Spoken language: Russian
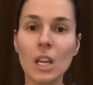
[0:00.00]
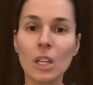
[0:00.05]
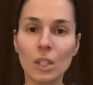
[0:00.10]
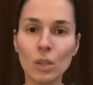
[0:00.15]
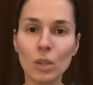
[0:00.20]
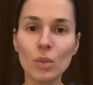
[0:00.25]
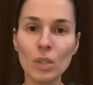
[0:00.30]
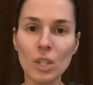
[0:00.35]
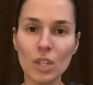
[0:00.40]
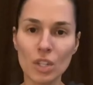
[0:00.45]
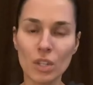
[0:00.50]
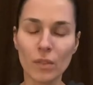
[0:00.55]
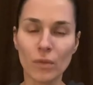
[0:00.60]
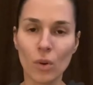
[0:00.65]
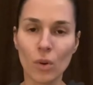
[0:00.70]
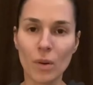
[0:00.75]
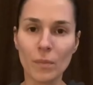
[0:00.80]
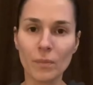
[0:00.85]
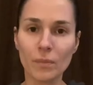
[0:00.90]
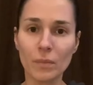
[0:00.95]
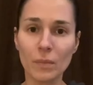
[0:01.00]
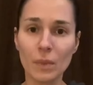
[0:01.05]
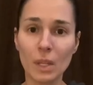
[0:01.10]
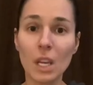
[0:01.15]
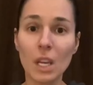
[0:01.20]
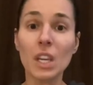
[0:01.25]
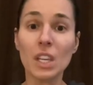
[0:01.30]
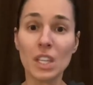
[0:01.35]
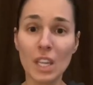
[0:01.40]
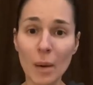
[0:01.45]
Но ну, ничего,
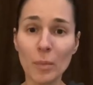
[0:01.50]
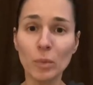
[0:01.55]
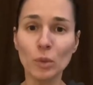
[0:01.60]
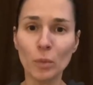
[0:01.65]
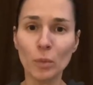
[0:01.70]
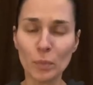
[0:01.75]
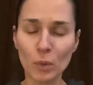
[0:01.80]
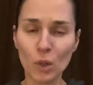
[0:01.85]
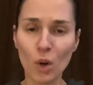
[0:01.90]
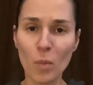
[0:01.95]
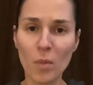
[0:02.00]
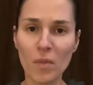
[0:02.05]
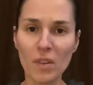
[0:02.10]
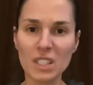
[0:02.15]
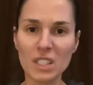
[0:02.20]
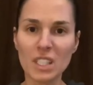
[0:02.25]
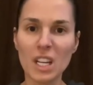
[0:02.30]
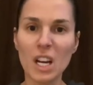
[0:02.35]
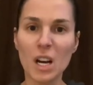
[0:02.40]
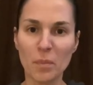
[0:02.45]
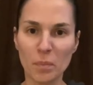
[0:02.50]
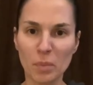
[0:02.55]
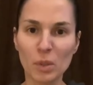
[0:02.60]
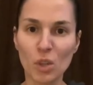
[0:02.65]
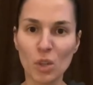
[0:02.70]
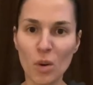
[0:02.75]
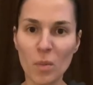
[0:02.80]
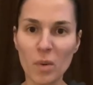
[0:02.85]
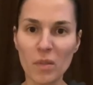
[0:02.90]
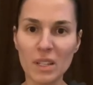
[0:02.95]
я буду пробовать,
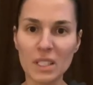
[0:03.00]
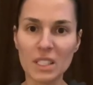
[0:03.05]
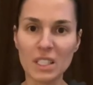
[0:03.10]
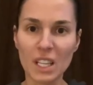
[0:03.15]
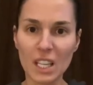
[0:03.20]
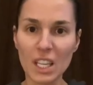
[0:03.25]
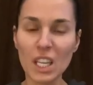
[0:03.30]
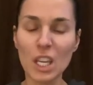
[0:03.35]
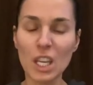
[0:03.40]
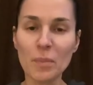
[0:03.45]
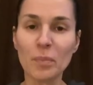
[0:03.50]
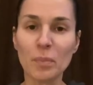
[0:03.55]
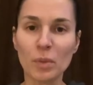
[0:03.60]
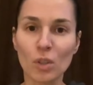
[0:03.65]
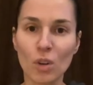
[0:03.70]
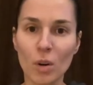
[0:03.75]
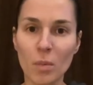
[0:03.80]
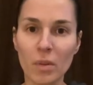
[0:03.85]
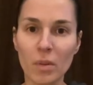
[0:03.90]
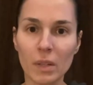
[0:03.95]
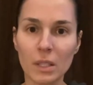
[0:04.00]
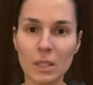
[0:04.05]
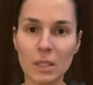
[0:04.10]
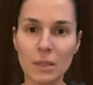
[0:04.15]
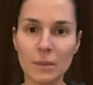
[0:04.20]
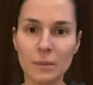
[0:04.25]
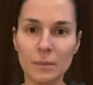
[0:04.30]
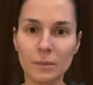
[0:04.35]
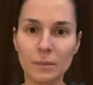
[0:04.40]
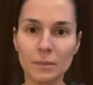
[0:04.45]
пробовать и пробовать.